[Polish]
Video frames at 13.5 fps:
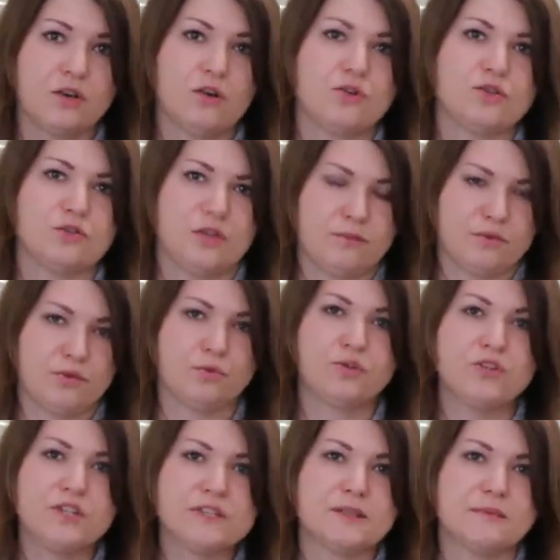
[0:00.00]
chodzi o to, aby
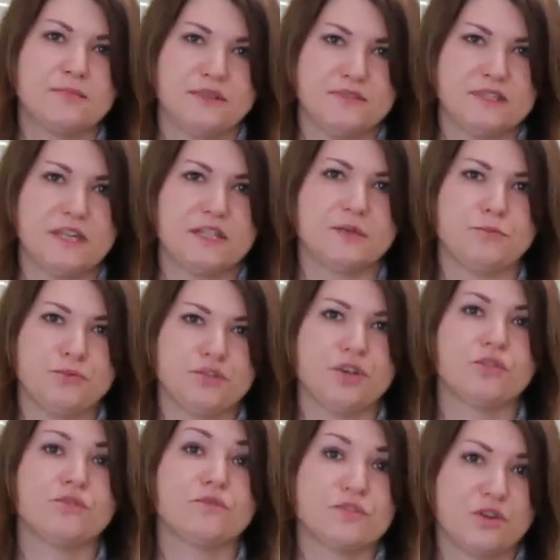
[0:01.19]
hutnicy byli w stanie później
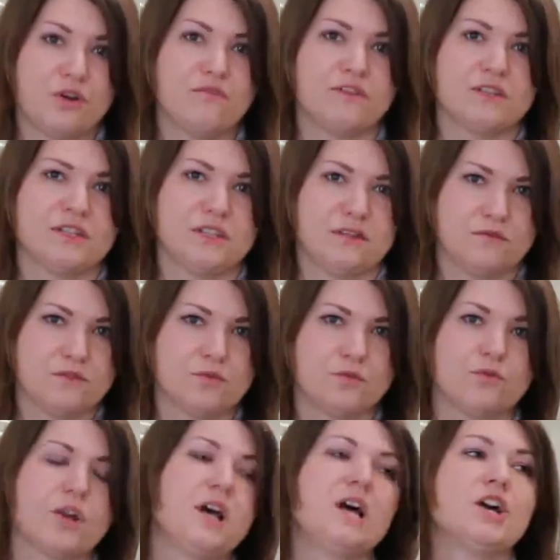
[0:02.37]
odwzorować ten
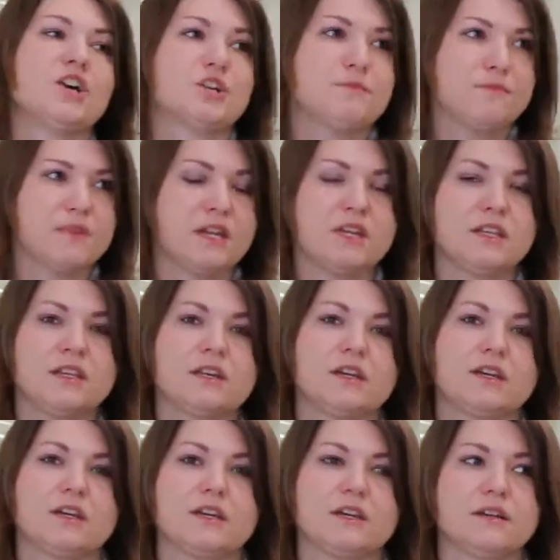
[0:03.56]
wzór, żeby mieli
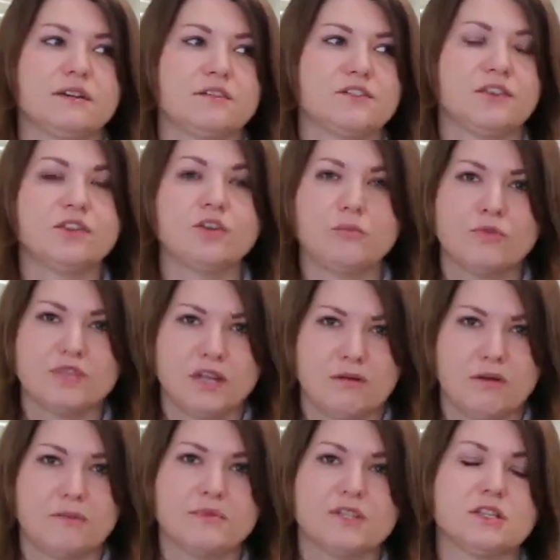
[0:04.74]
e, świadomość, jaka
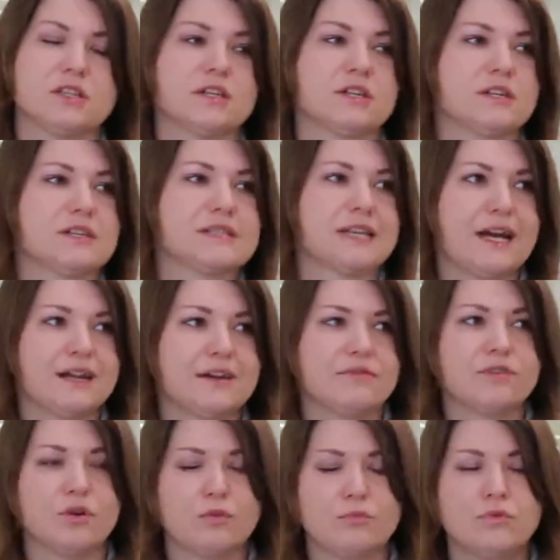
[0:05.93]
ma być e, skala
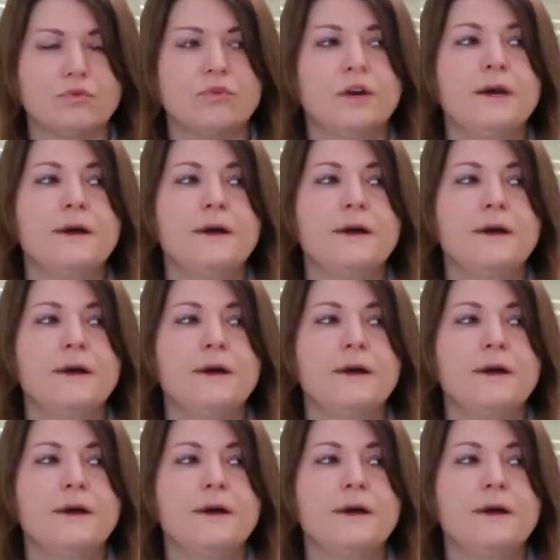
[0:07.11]
wyrobu.